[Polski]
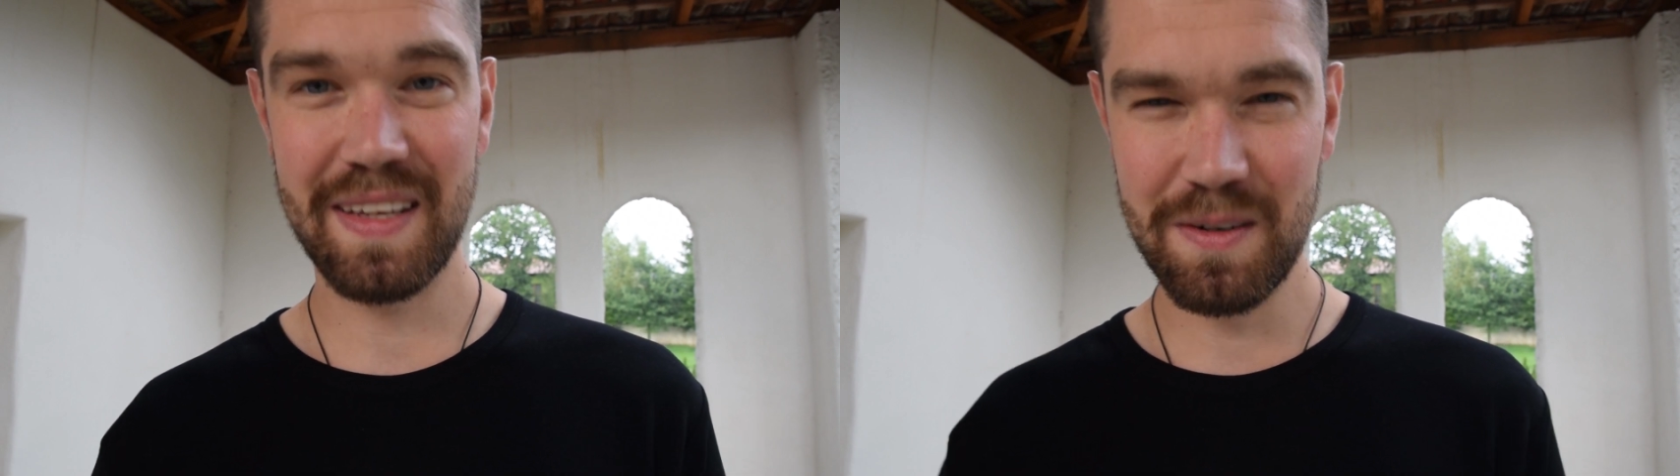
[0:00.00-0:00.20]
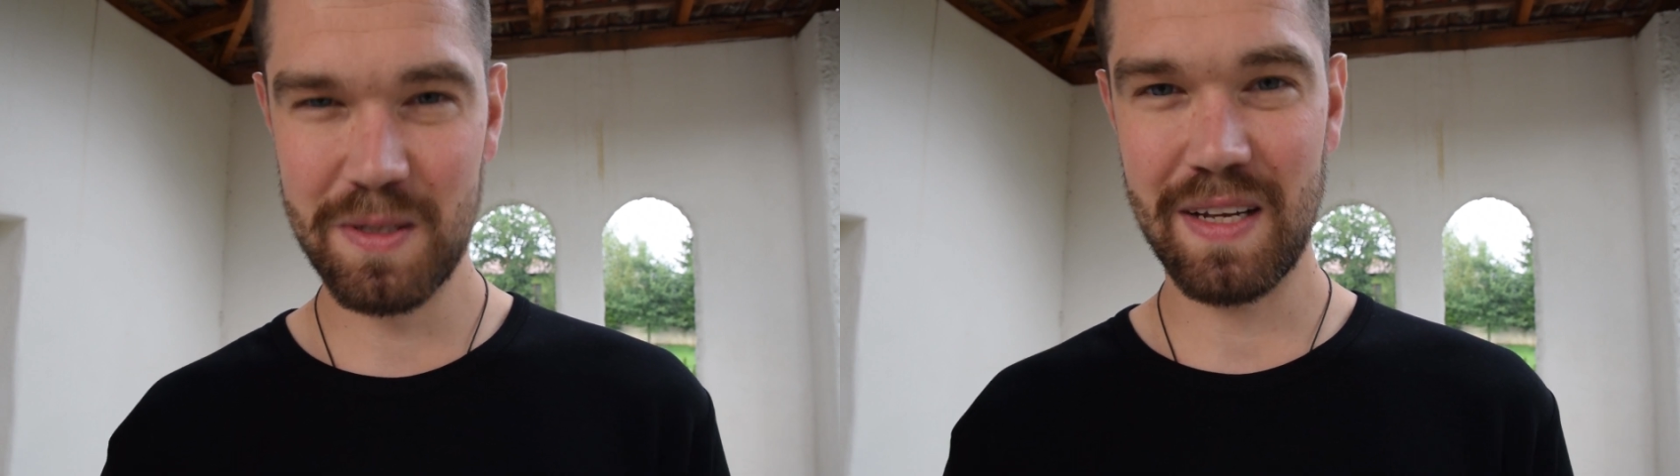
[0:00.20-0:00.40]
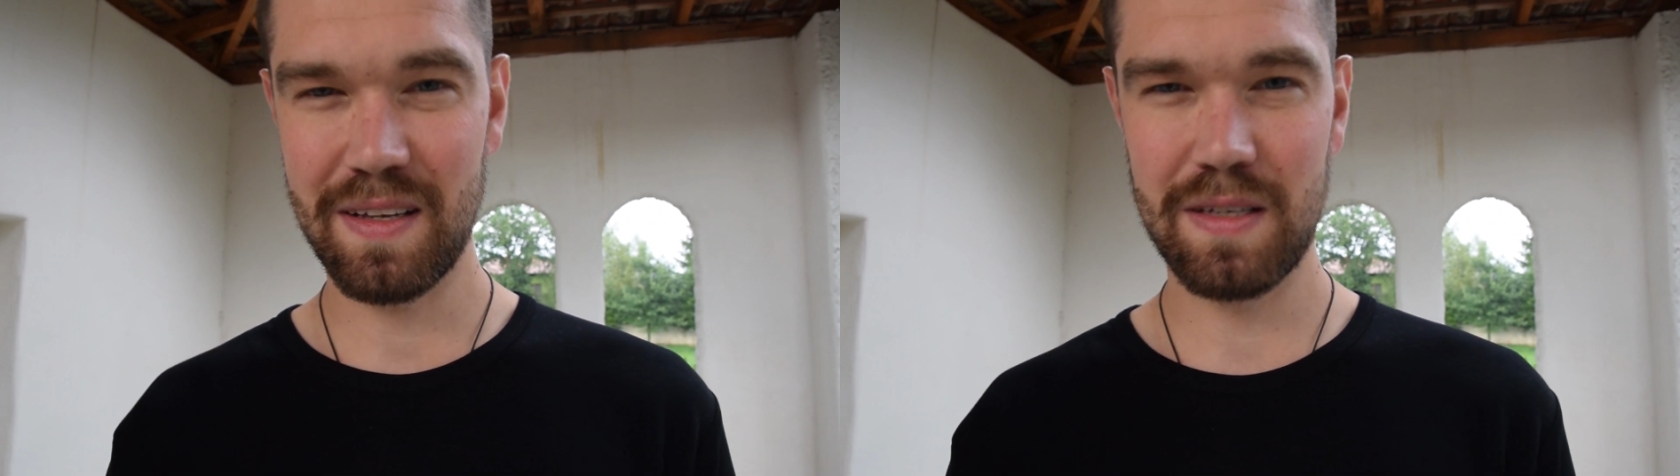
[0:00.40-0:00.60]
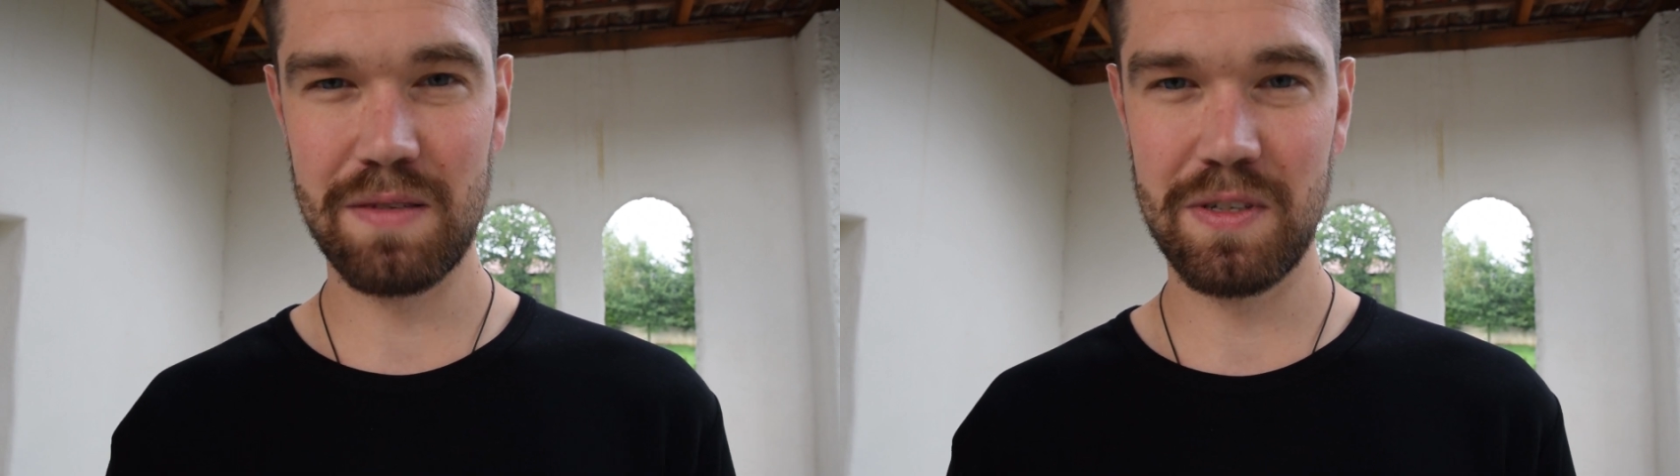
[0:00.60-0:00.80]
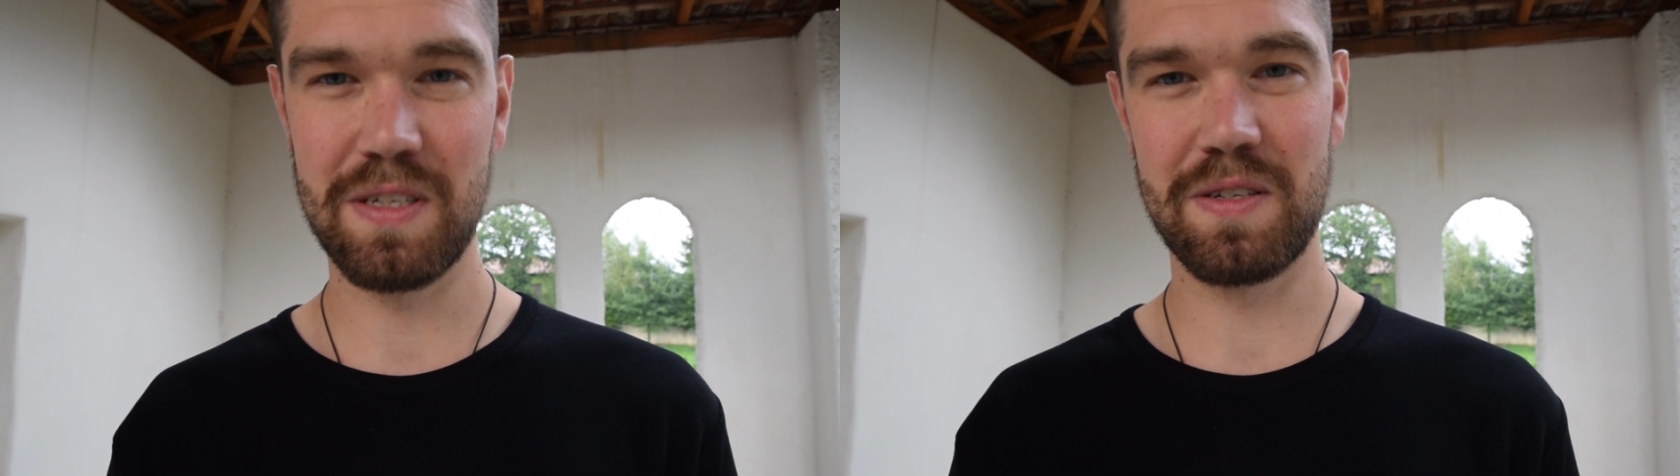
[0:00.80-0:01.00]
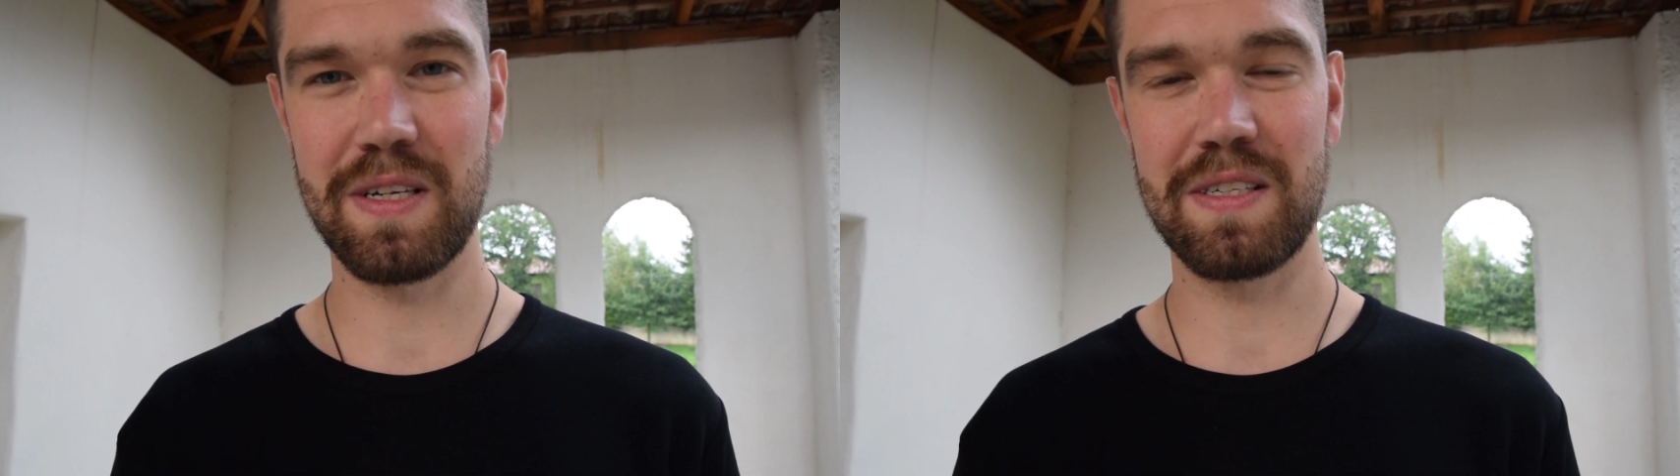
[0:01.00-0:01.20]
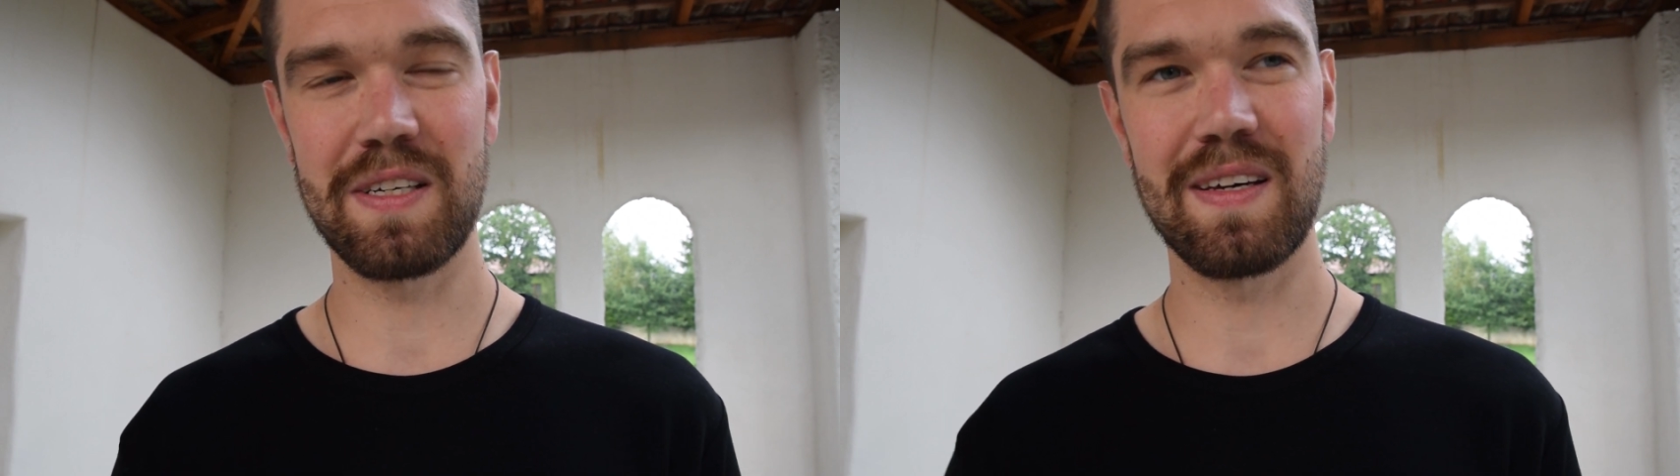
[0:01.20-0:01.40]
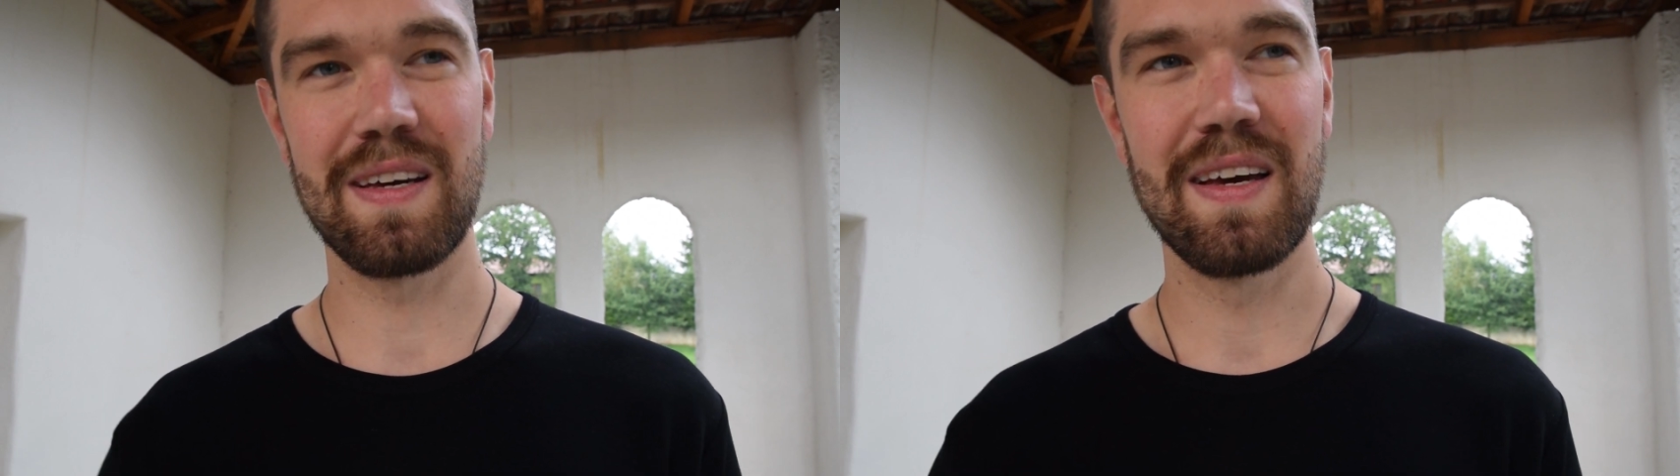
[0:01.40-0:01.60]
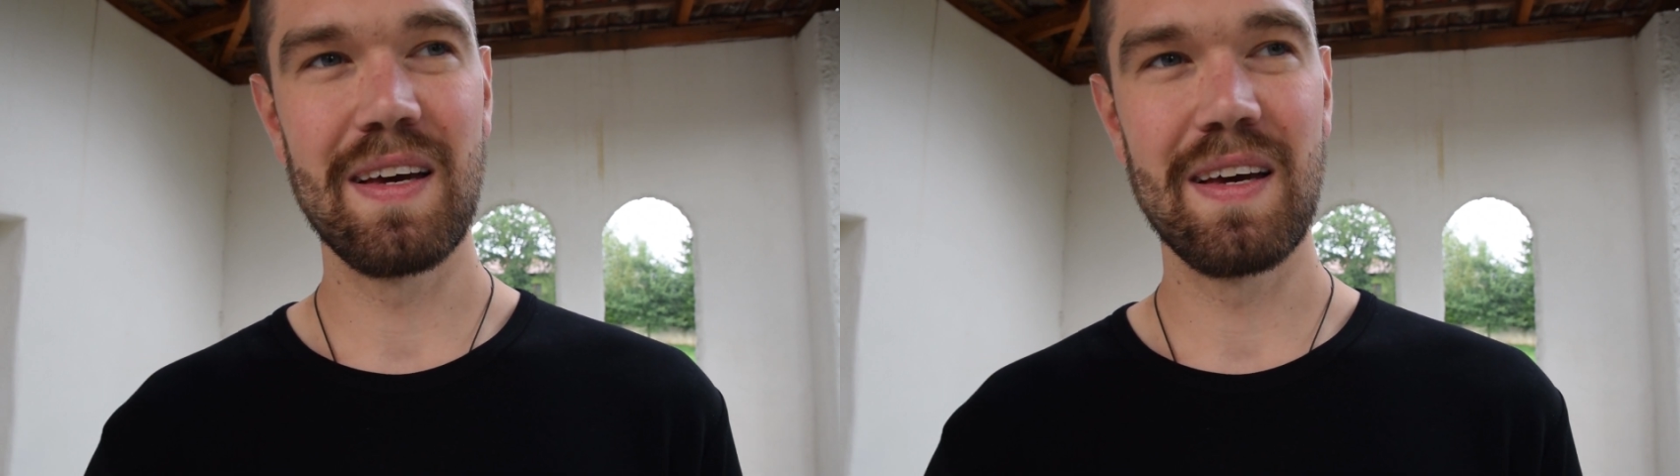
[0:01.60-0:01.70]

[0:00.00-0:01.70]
nieustannie zwyciężacie